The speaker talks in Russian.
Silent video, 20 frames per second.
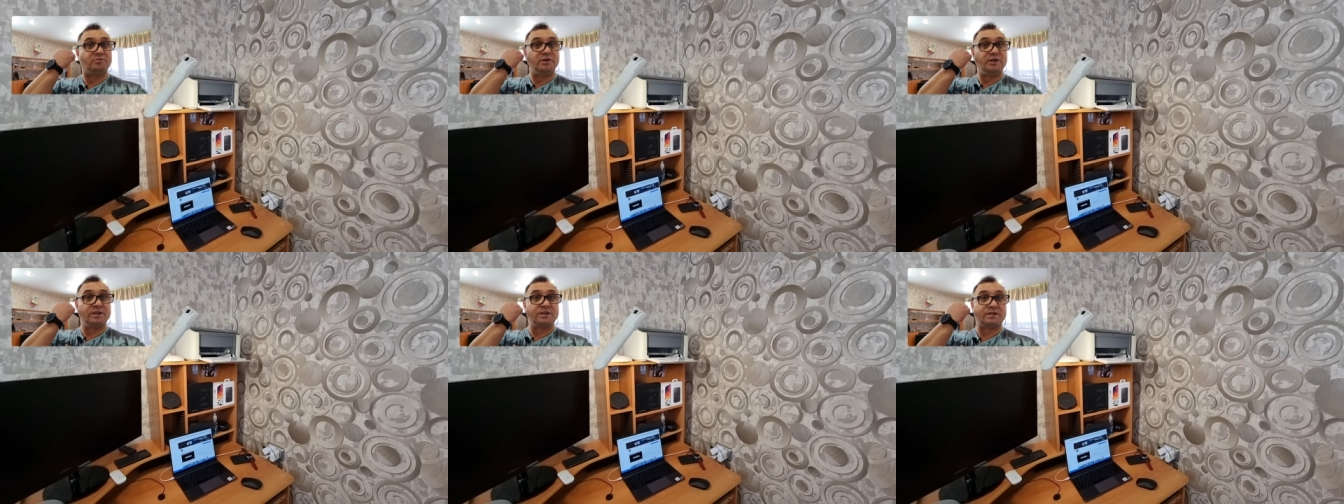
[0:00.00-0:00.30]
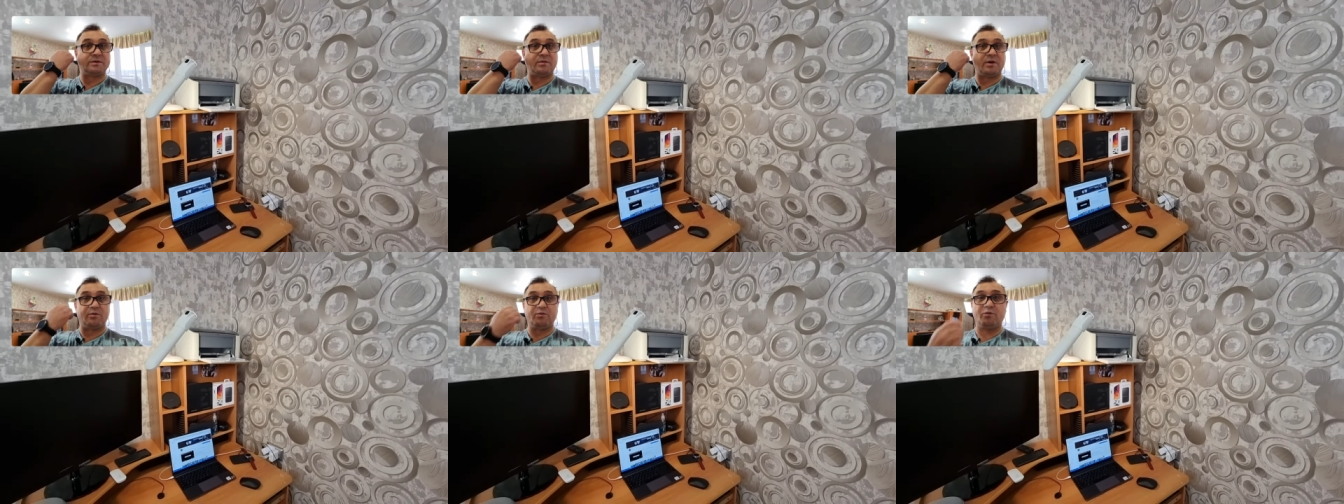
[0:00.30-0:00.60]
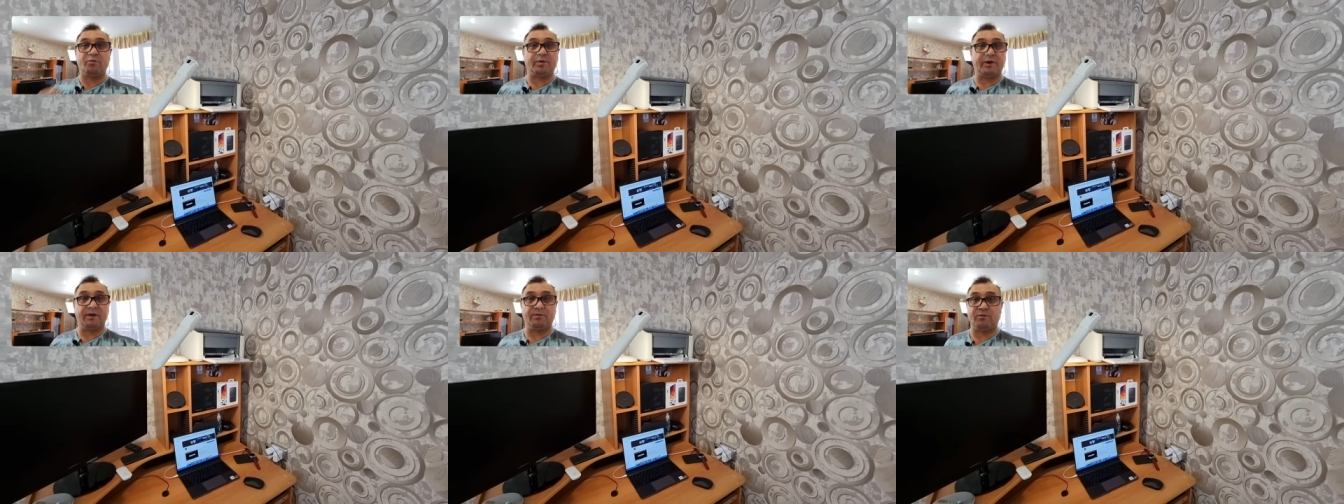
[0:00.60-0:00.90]
Мне
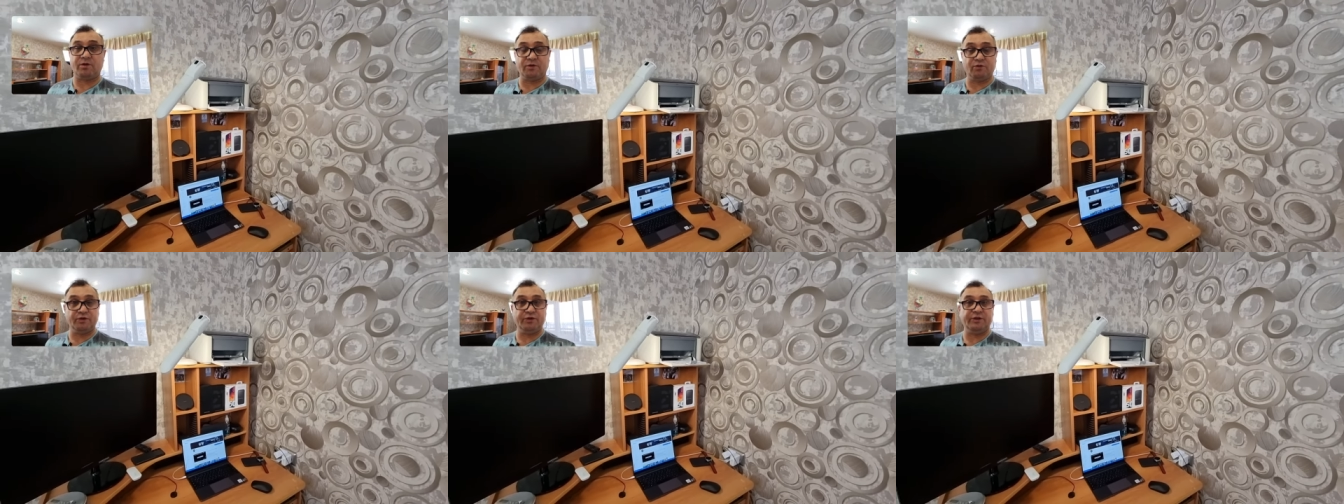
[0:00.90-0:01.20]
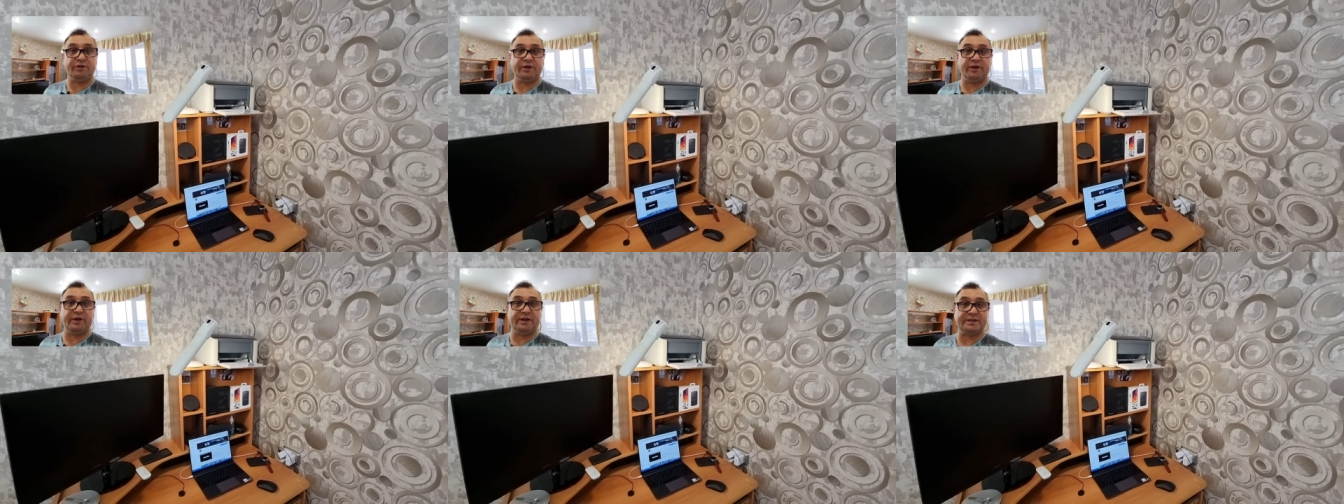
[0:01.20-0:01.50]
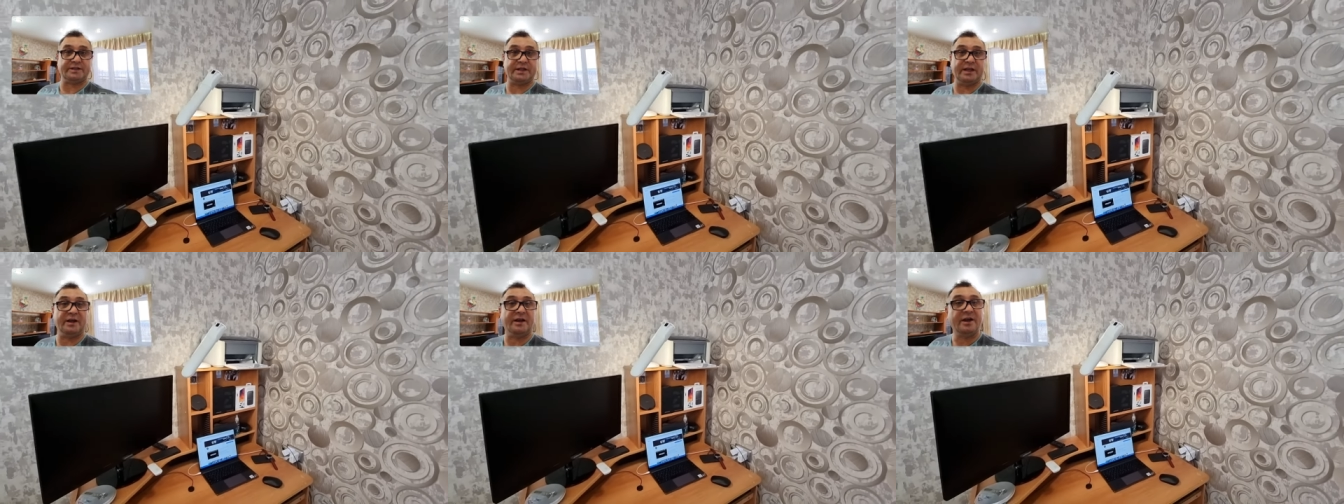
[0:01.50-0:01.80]
самому прям
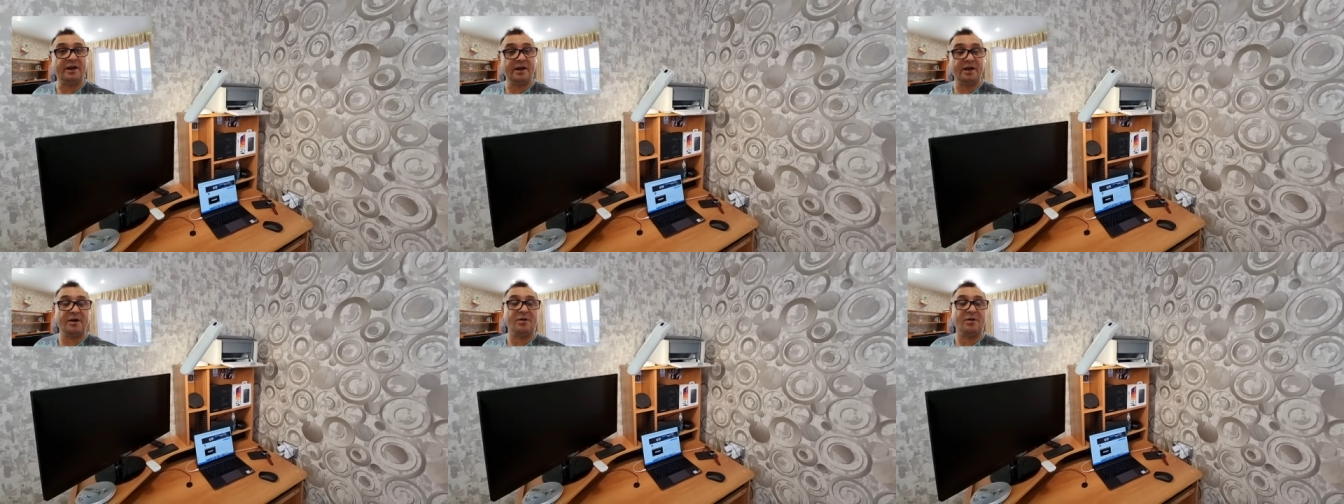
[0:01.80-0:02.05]
интересно.